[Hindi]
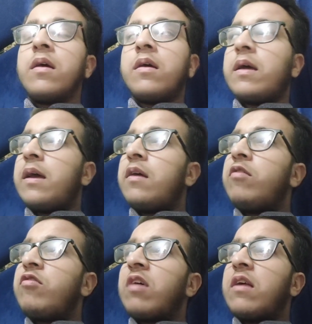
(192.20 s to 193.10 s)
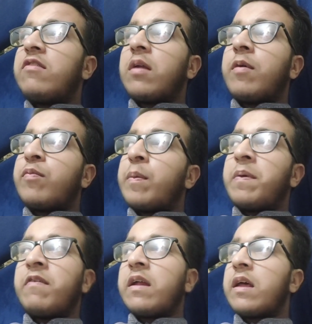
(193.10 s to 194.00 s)
इंशाल्लाह इंशाल्लाह बस
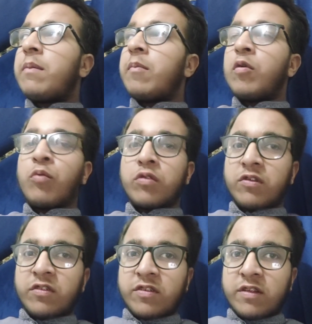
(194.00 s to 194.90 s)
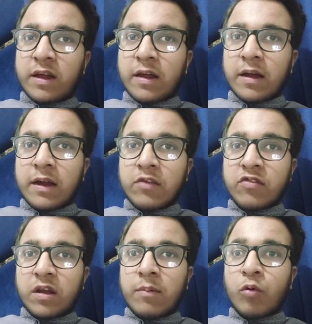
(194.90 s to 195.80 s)
पेपर वगैरह की भी हम लोग बहुत अच्छी अच्छी तैयारी कर रहे हैं
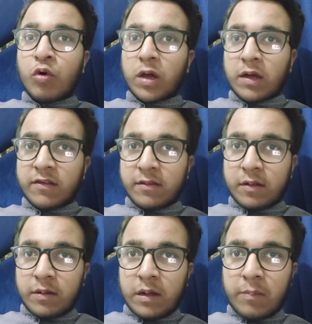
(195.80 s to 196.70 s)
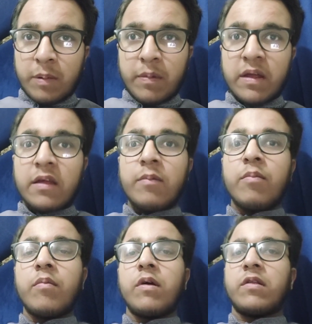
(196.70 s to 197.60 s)
इंशाल्लाह बोर्ड के पेपर की
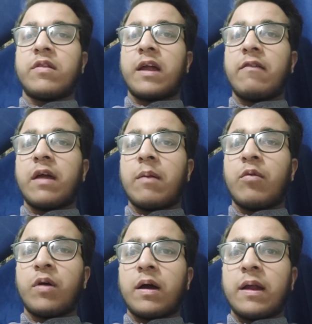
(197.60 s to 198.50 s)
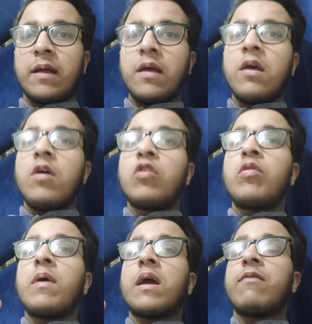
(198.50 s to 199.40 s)
तैयारी वगैरह हम लोग कर रहे हैं तो
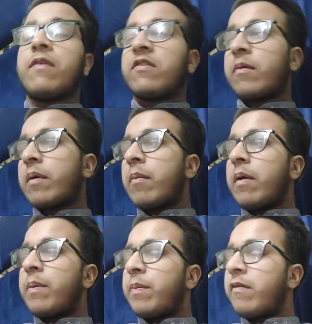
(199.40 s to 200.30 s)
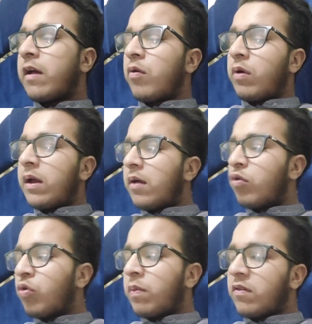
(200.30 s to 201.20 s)
बाकी फर्स्ट टर्म के हमारे पेपर वगैरह हो रहे हैं
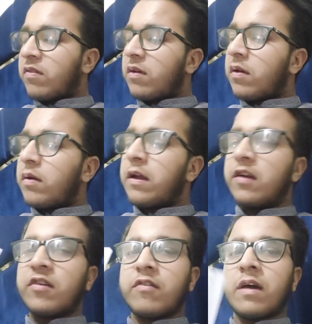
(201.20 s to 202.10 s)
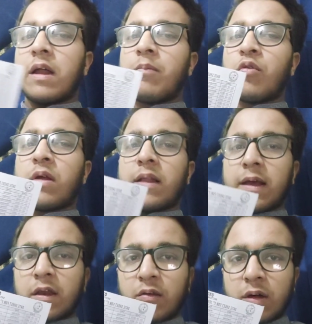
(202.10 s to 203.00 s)
तो बस डेट शीट वगैरह आप लोगों ने
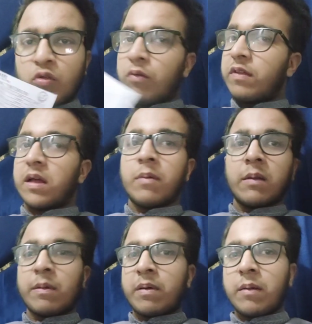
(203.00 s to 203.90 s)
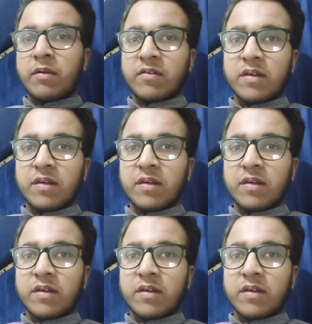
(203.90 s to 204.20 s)
देख ली होगी दो हफ्ते के हमारे पेपर हैं बस